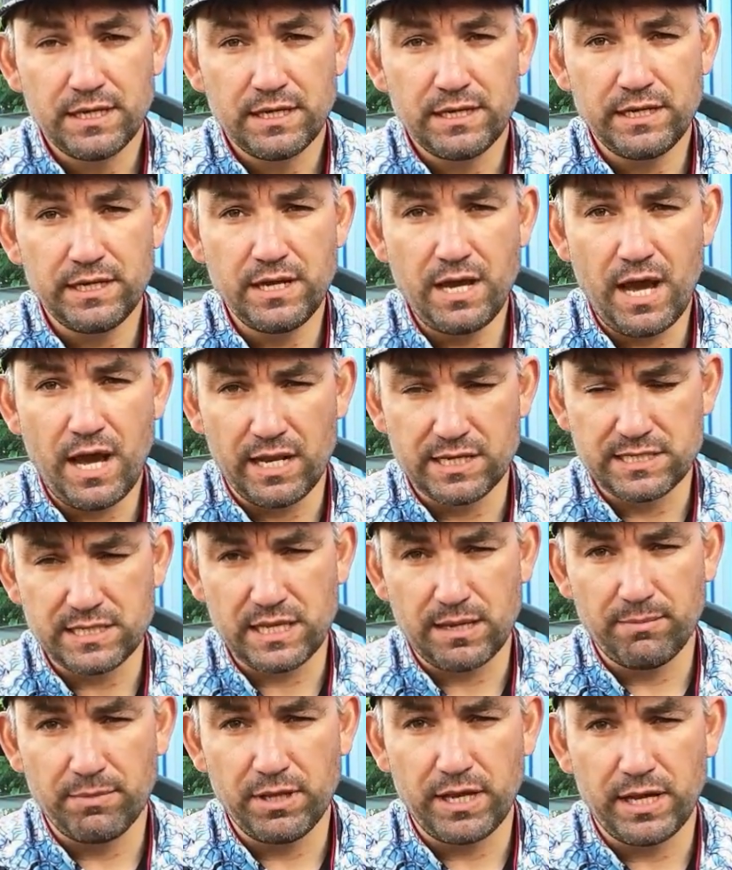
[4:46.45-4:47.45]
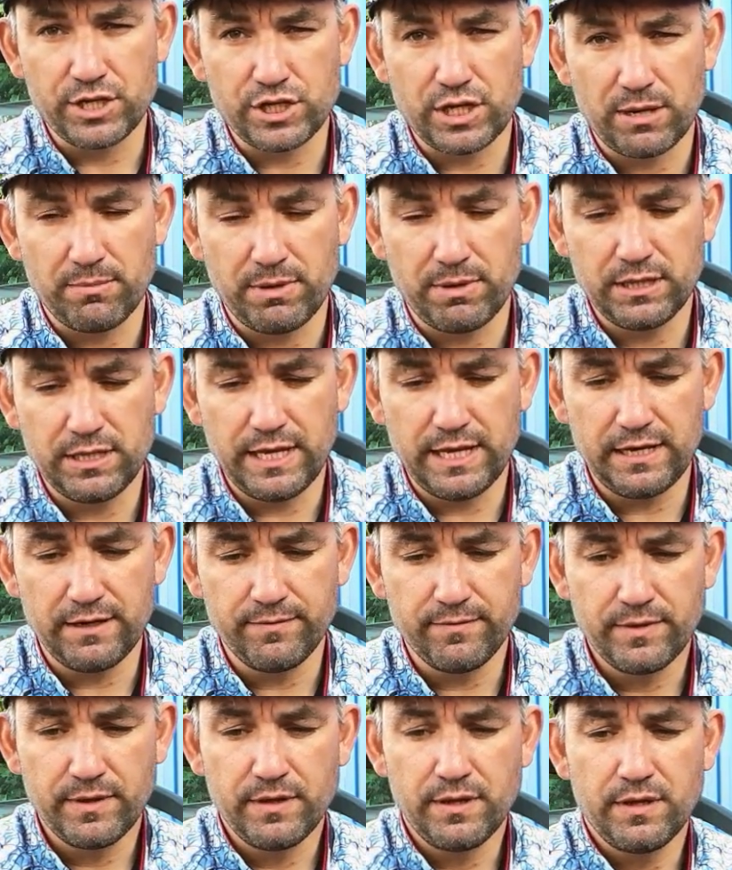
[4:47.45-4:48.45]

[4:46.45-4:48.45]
Легалис это младшая модель